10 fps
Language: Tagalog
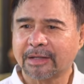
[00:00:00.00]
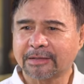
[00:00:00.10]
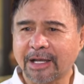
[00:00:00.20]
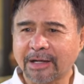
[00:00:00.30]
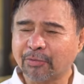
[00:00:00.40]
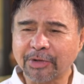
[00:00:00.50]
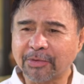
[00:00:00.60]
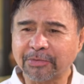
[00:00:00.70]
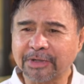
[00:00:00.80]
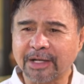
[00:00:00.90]
Dahil
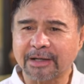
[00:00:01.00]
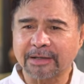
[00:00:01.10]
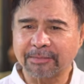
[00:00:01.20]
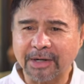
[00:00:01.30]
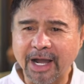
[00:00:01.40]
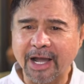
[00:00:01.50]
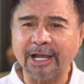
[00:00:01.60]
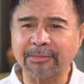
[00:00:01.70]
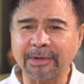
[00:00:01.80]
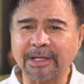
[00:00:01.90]
unang-una,
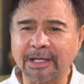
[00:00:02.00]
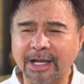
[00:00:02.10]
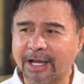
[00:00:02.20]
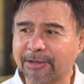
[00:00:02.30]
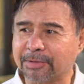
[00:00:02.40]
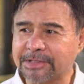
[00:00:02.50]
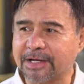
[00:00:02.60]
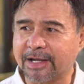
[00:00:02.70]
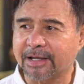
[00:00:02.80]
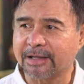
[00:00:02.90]
magkaka- maging kakaiba
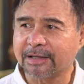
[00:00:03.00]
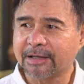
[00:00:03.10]
sila eh.